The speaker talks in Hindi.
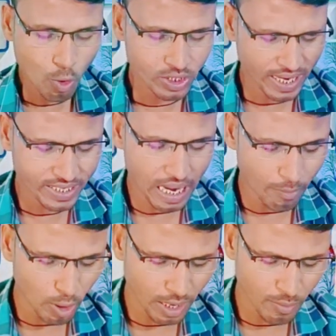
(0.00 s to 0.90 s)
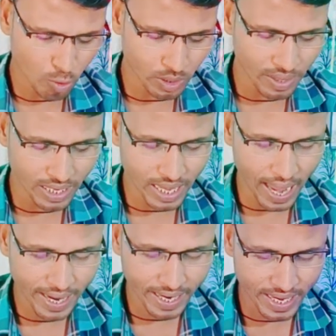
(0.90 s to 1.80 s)
उसके नीचे आपको एक ऑप्शन मिल जाता
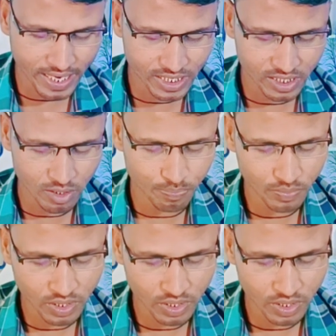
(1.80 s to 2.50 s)
है किस्ट